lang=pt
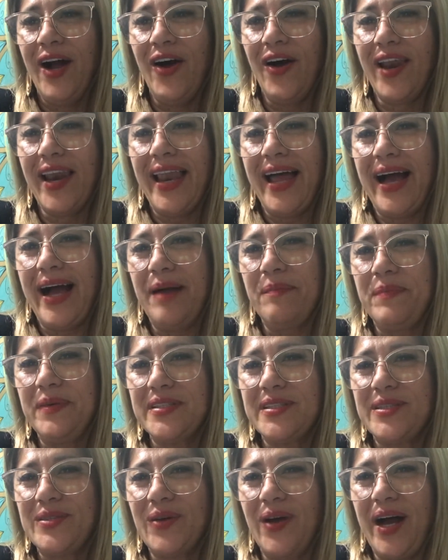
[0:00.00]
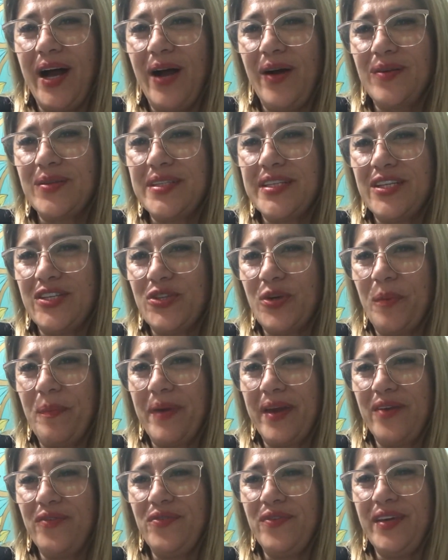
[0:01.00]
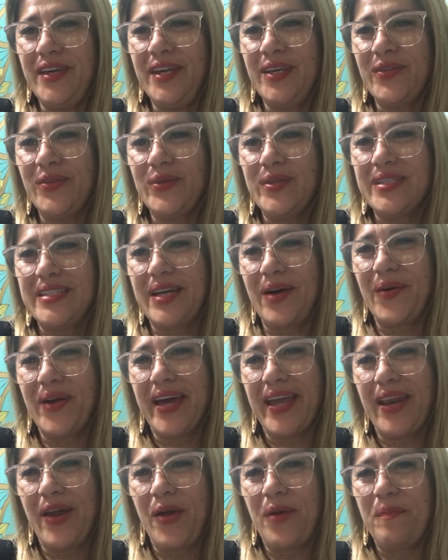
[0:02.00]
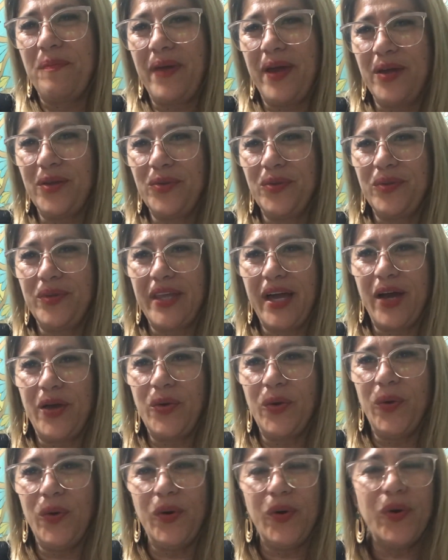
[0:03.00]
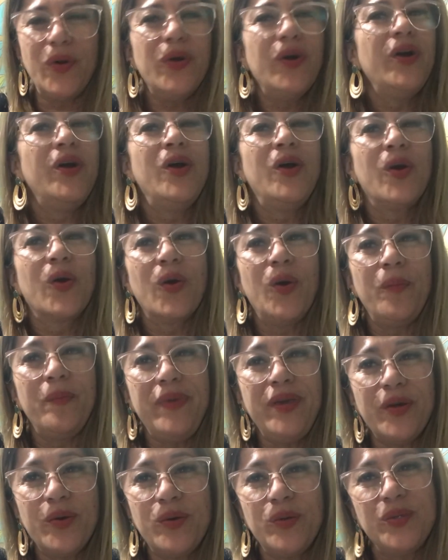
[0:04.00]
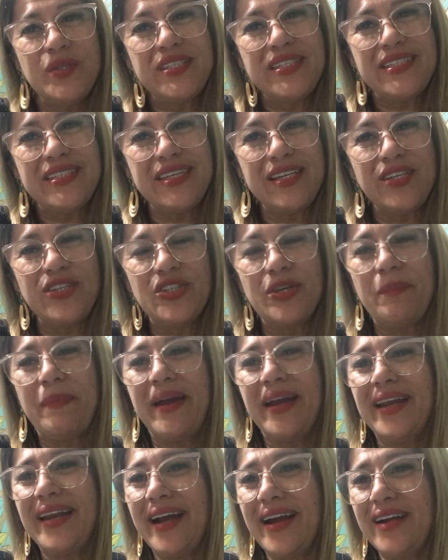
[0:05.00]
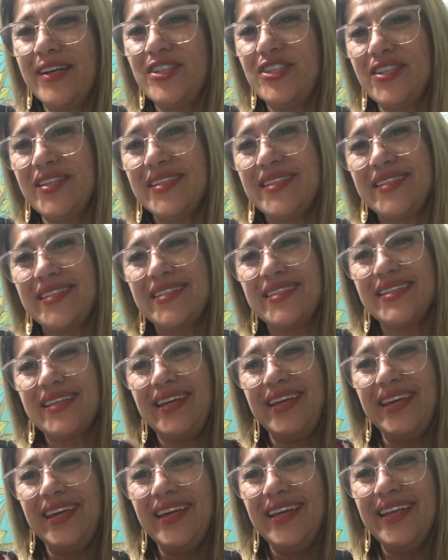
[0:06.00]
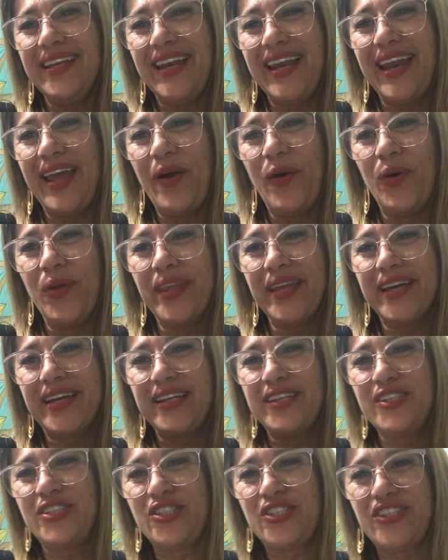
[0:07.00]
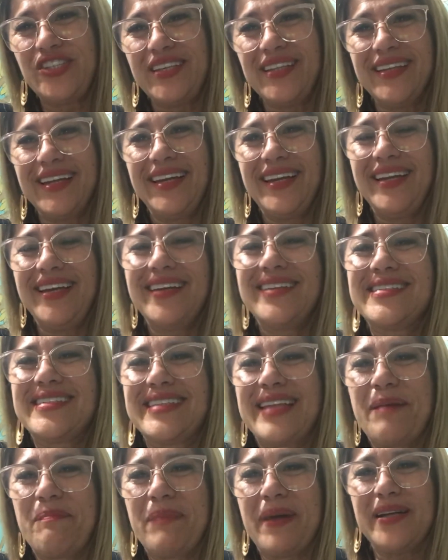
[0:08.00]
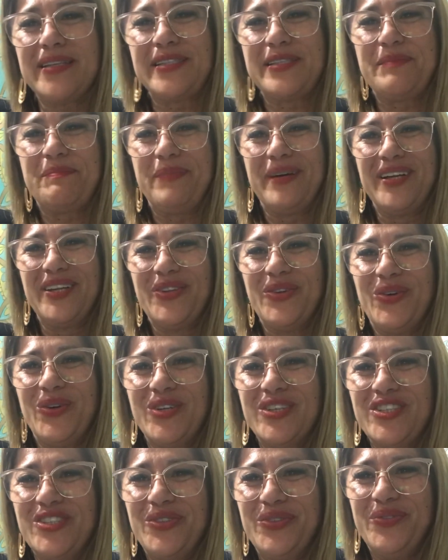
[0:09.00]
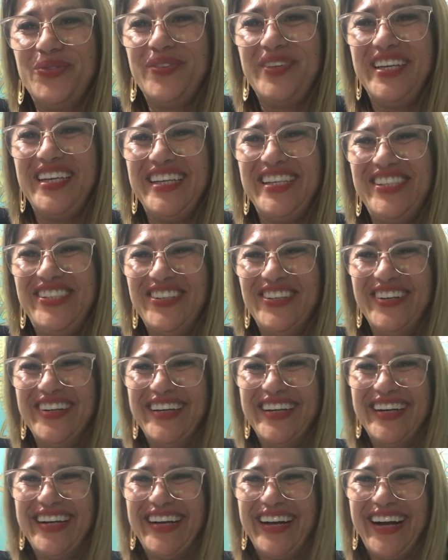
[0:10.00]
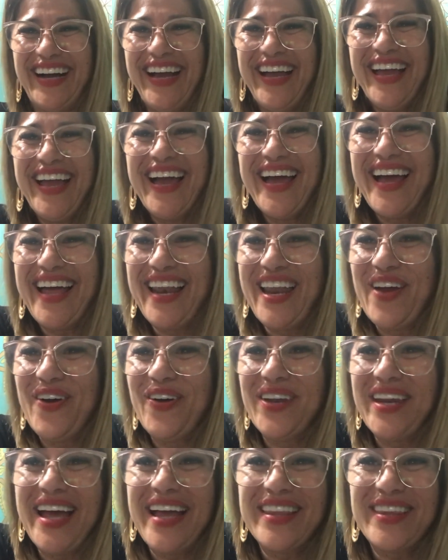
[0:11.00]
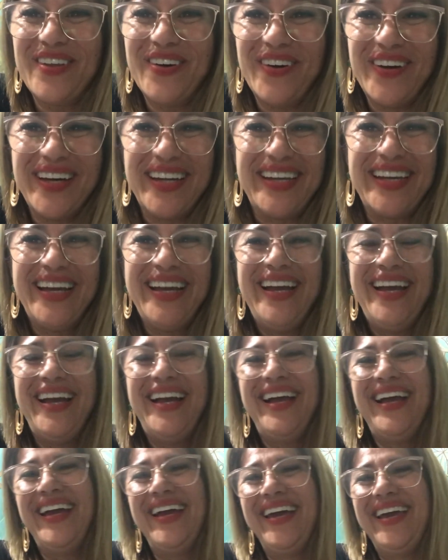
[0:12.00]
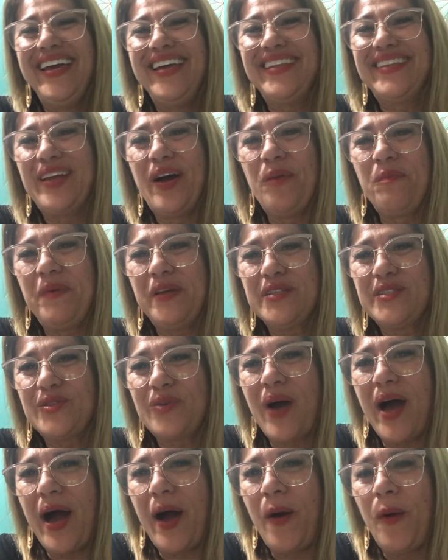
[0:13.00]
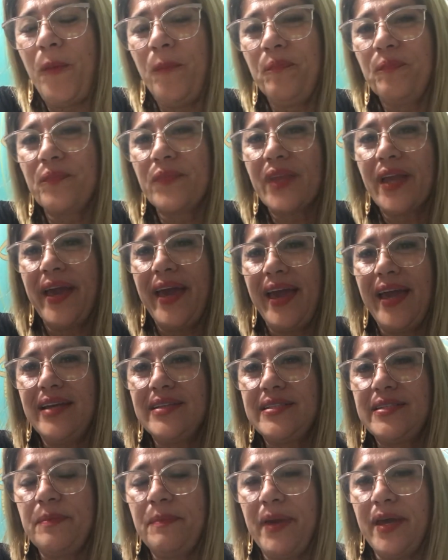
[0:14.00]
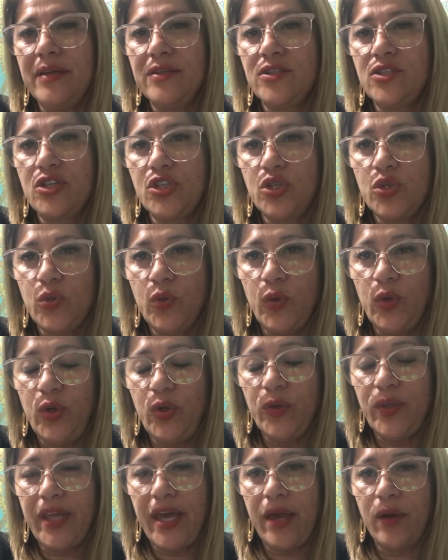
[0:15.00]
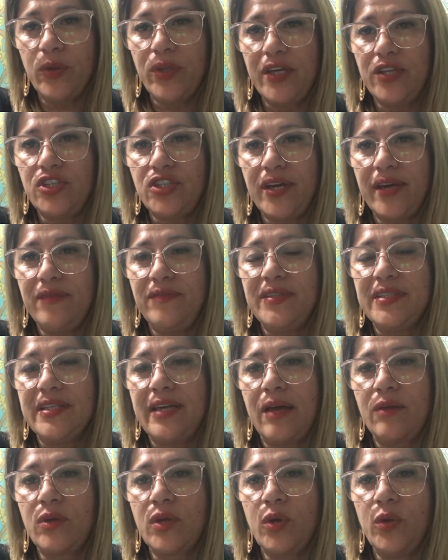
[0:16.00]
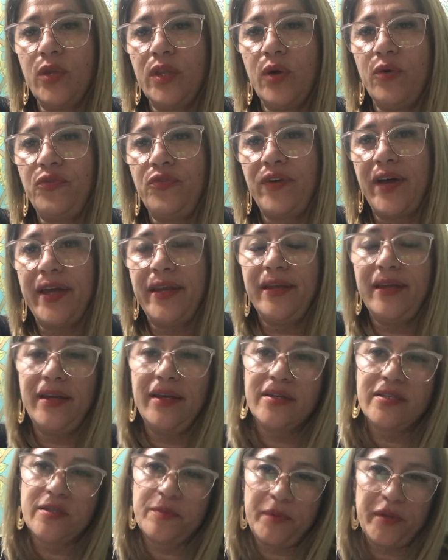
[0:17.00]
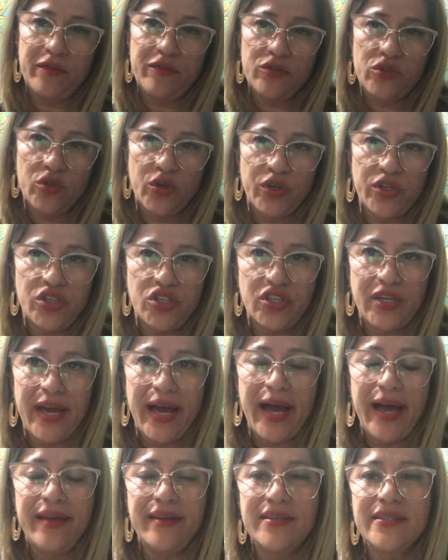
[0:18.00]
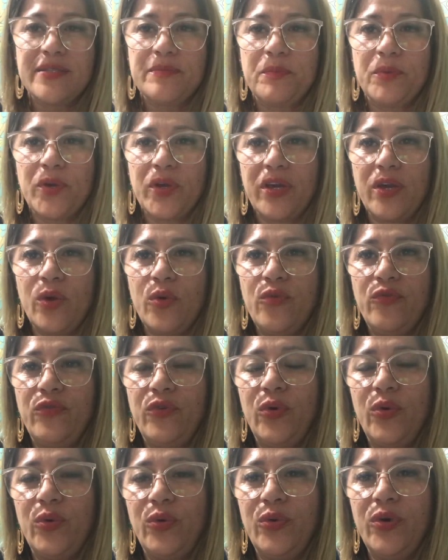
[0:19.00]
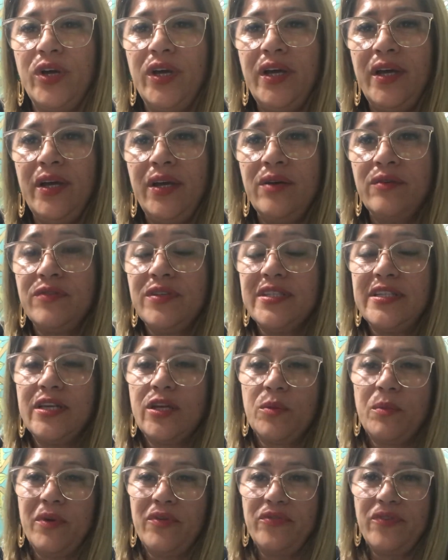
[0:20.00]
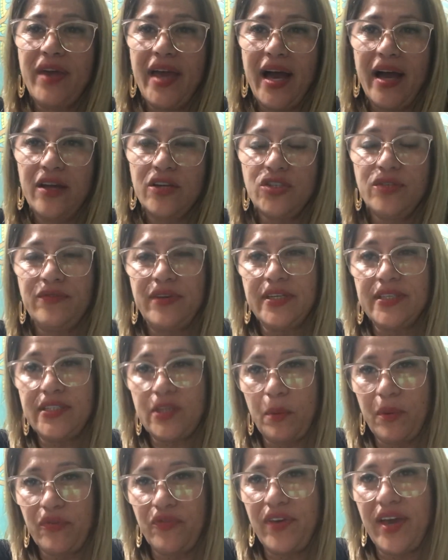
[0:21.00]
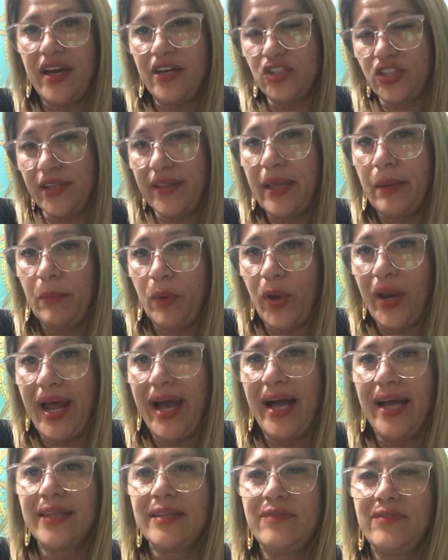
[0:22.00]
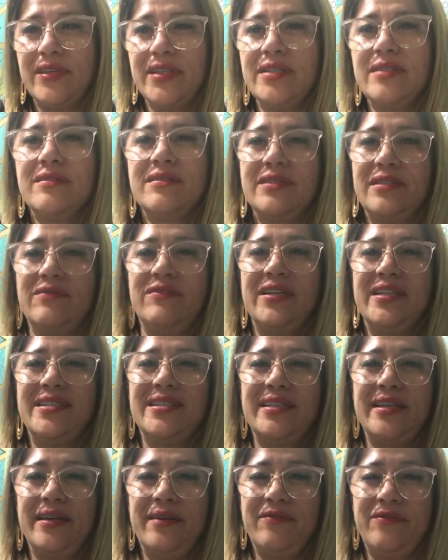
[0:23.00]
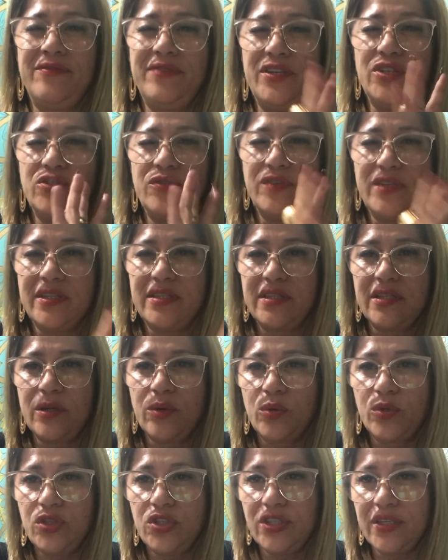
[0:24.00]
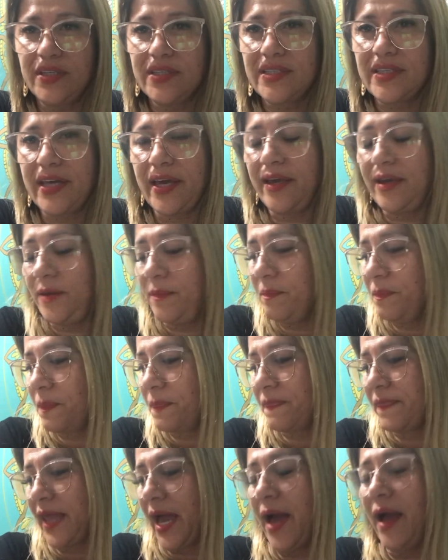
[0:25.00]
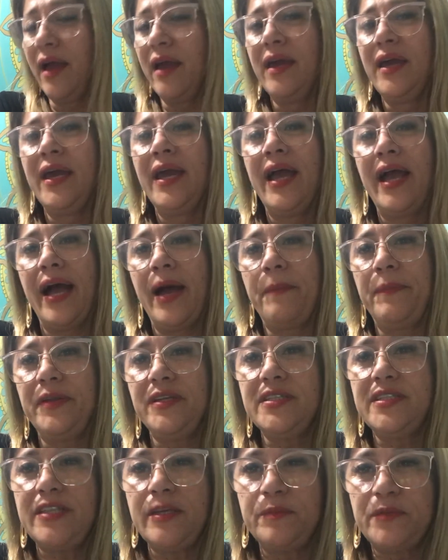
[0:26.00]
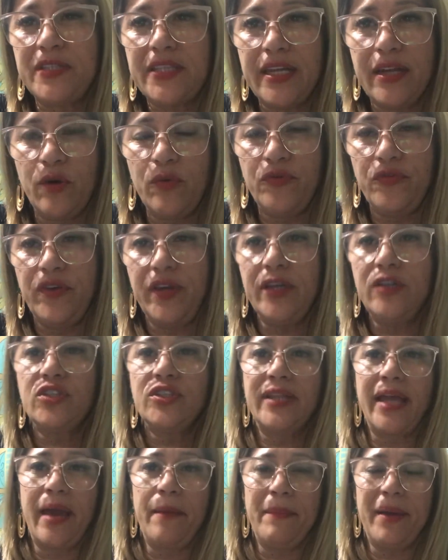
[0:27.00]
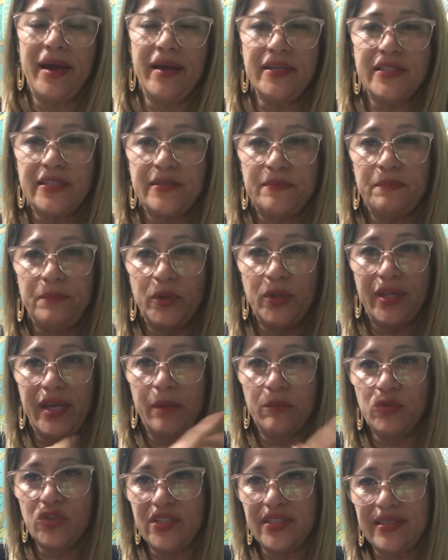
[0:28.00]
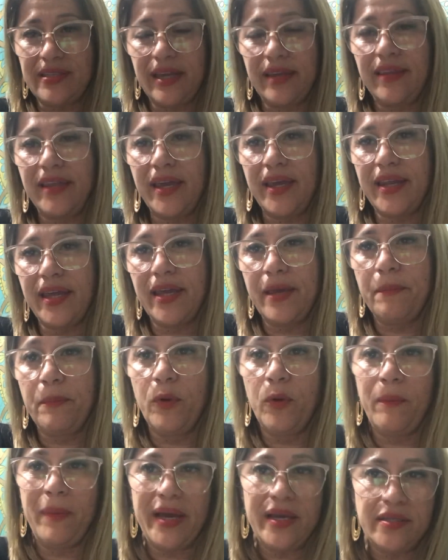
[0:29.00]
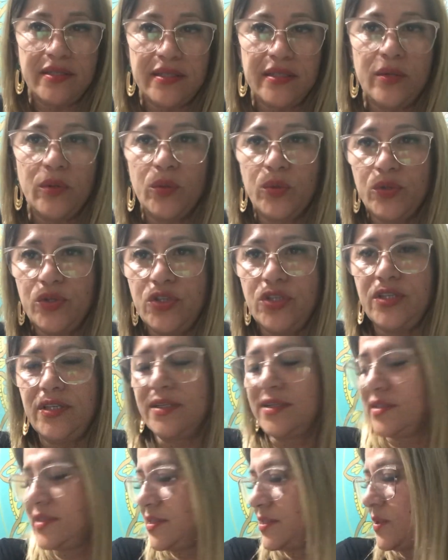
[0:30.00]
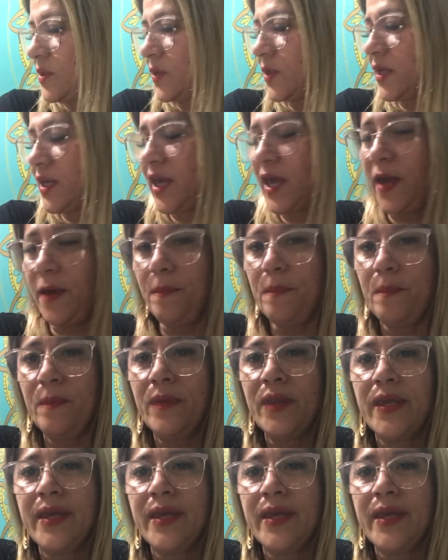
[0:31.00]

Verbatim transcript: Olá, pessoal, sejam bem-vindos ao canal Império do Tarô. Comigo, Cíntia Bernardes e Leona Cristina ali, que está participando hoje do vídeo. A Leona adora. Então, pessoal, é, esse mês de julho, né, eu deixei avisado que eu não faria as previsões diárias, porque eu vou fazer uma viagem, vai ser uma viagem demorada, vai, vai ser 20, 25 dias aí tá? A princípio serão 20, né? Mas podemos estender aí por mais 5 dias, ok?